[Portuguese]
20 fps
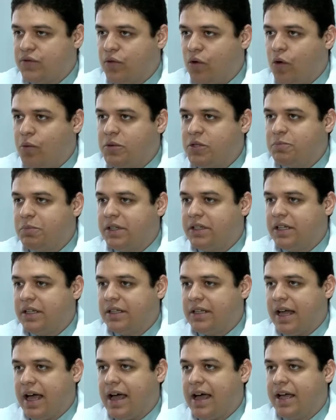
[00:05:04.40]
formas para
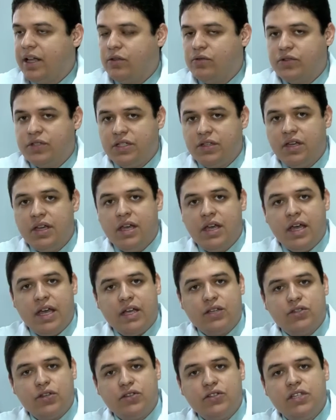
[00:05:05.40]
tentar reduzir.
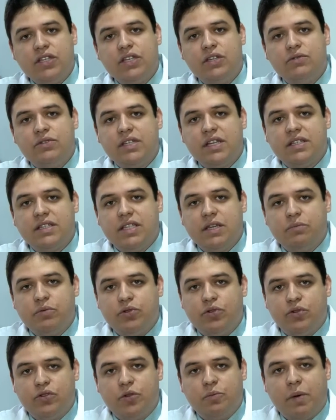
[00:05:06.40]
É só seguir os
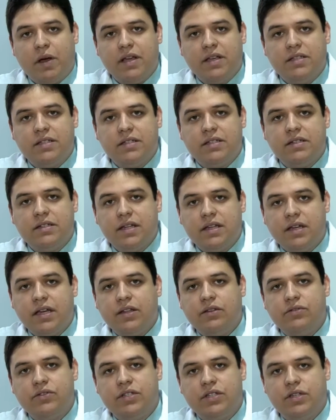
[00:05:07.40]
exemplos de outros países que têm
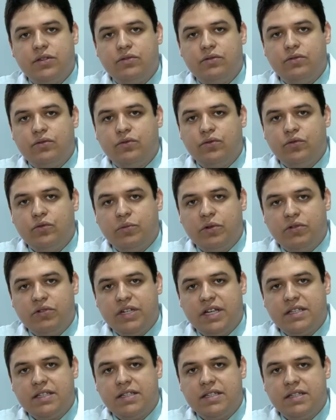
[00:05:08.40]
reduzido o número
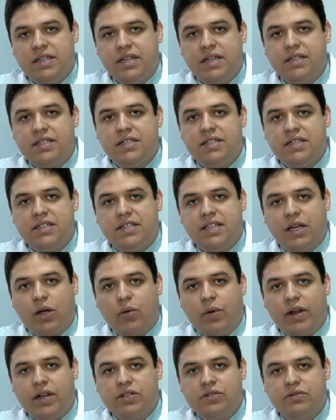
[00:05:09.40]
de acidentes, de
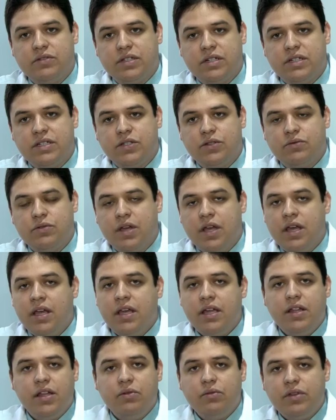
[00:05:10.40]
sequelas no trânsito,
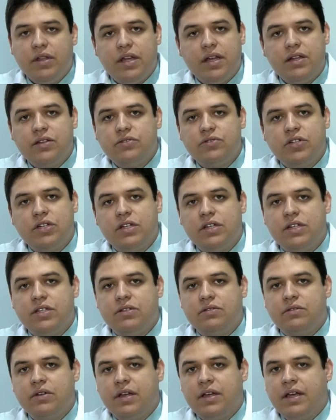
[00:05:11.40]
e nenhum deles
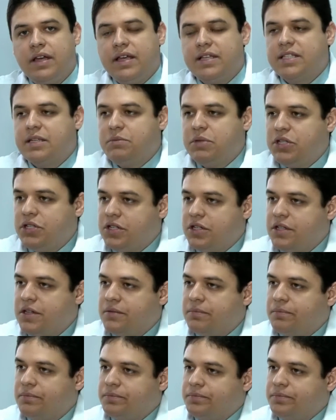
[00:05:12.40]
utilizam essa medida.